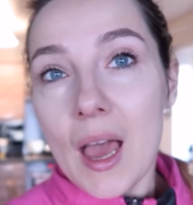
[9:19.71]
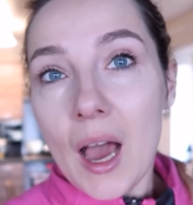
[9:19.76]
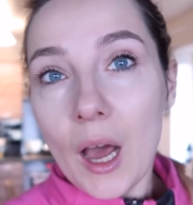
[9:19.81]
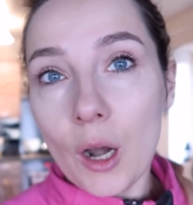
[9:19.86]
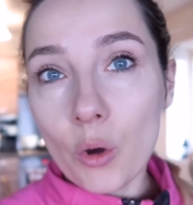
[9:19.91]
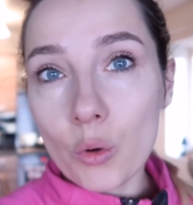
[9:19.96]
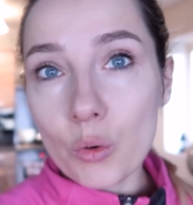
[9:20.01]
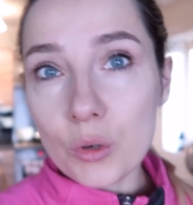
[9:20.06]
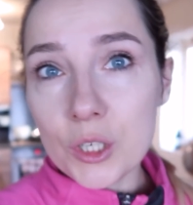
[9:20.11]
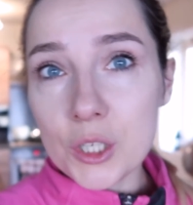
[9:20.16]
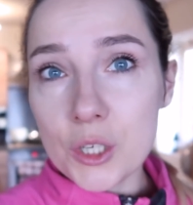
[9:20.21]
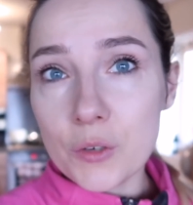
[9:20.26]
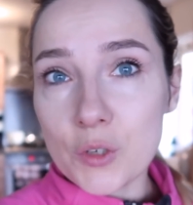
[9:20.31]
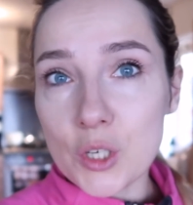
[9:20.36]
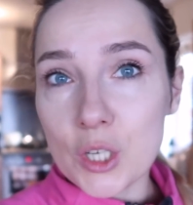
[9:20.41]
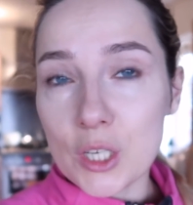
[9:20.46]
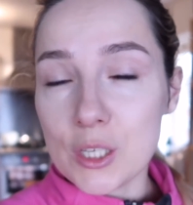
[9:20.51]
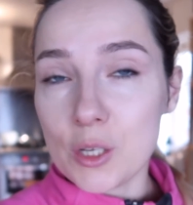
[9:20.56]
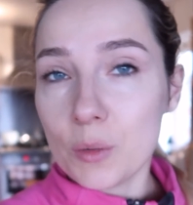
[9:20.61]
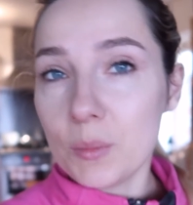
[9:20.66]
ale ogólnie
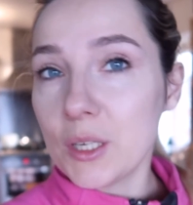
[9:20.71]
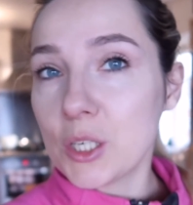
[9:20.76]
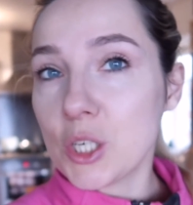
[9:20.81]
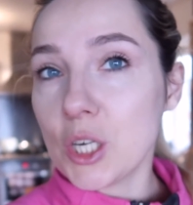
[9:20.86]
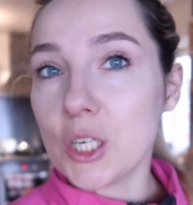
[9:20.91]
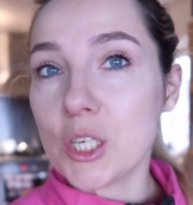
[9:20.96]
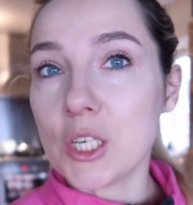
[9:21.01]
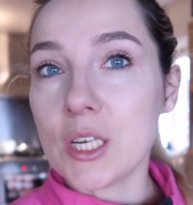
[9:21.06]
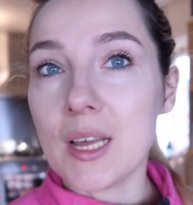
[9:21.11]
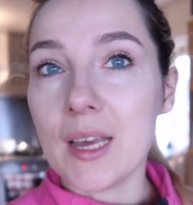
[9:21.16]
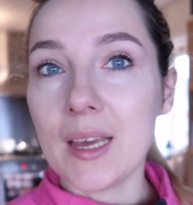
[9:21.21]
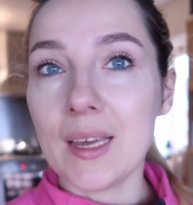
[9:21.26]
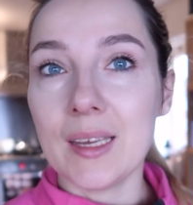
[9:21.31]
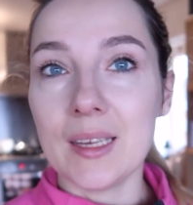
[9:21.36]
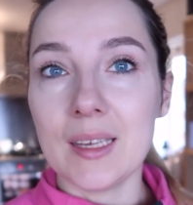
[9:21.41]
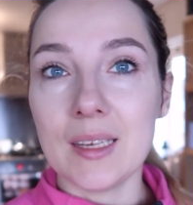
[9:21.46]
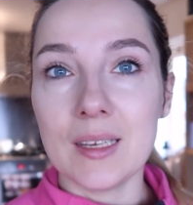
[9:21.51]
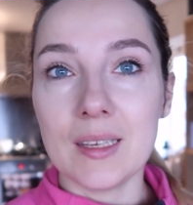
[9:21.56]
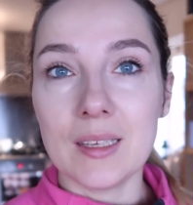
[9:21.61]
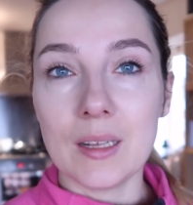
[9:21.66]
dziewczynki są ich grzeczne
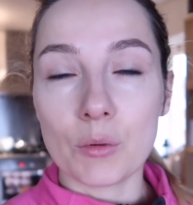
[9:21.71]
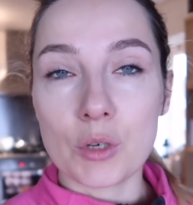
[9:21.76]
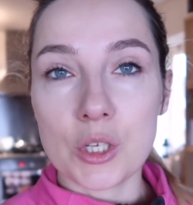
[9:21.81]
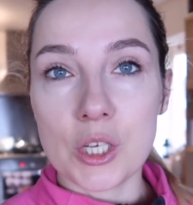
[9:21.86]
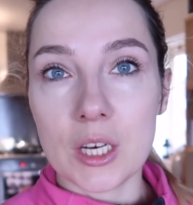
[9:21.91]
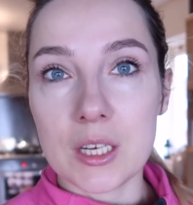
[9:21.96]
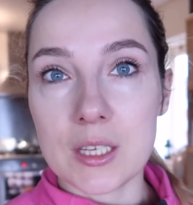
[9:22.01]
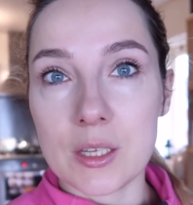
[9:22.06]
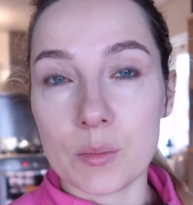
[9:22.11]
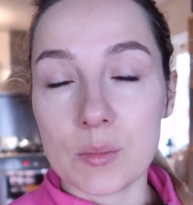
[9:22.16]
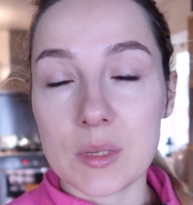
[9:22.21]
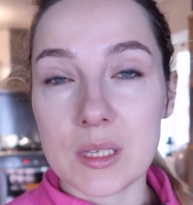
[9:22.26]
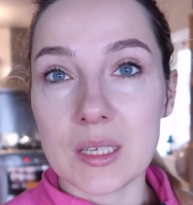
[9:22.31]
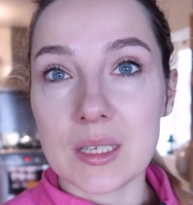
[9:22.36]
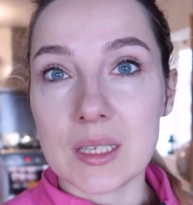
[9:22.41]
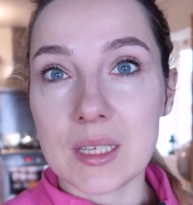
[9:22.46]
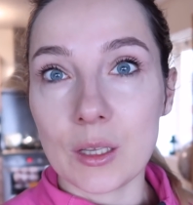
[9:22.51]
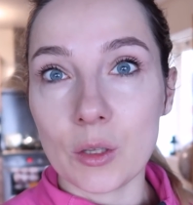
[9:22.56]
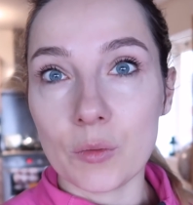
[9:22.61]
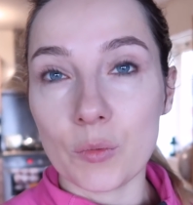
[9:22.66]
i nauczyciele są z
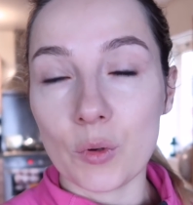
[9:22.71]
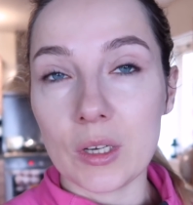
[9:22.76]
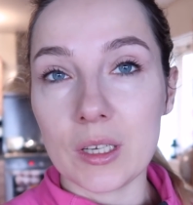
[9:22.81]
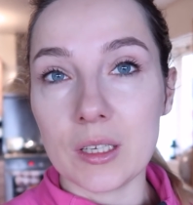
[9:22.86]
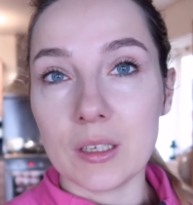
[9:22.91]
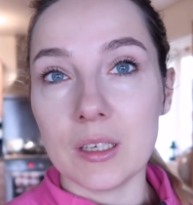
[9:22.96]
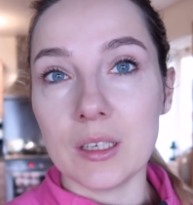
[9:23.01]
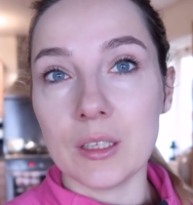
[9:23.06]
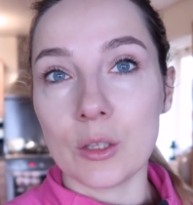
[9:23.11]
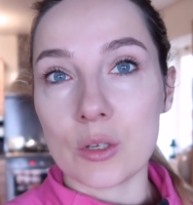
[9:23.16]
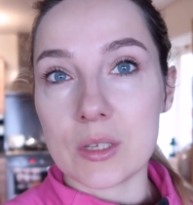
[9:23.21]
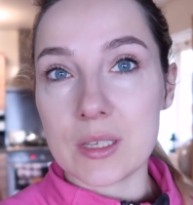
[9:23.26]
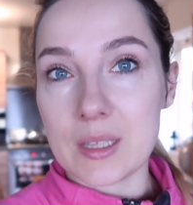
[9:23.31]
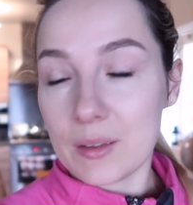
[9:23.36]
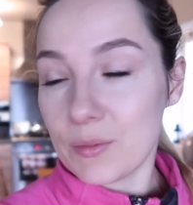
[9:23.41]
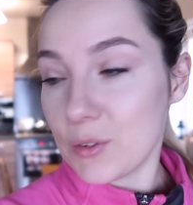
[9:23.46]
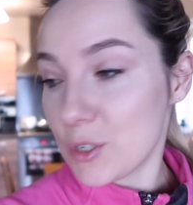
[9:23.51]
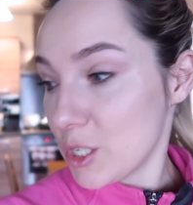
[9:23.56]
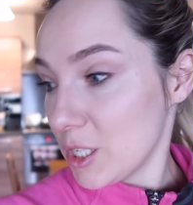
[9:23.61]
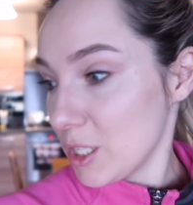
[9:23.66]
nich zadowoleni i to jest
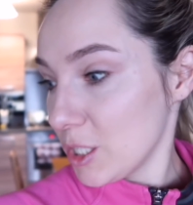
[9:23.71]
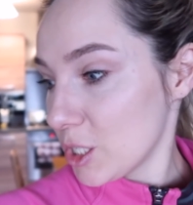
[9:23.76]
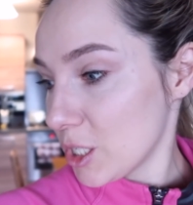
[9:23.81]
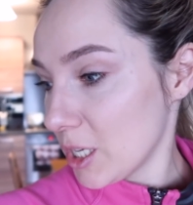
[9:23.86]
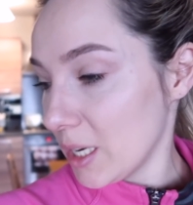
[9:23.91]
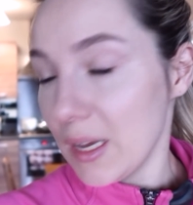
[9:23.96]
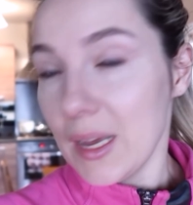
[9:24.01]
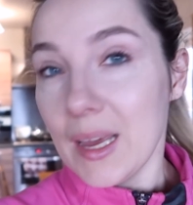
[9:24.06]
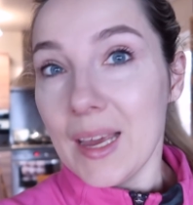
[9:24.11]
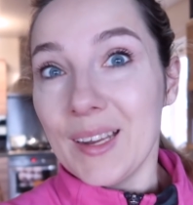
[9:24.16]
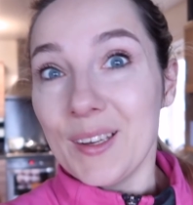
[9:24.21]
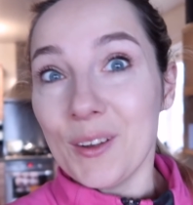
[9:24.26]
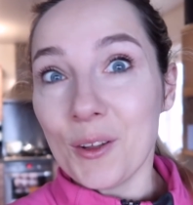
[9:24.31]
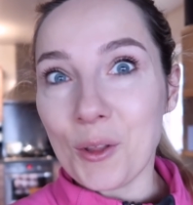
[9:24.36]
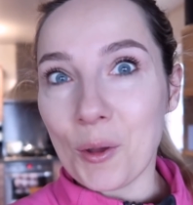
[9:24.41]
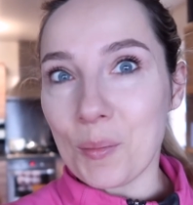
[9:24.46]
najważniejsze. No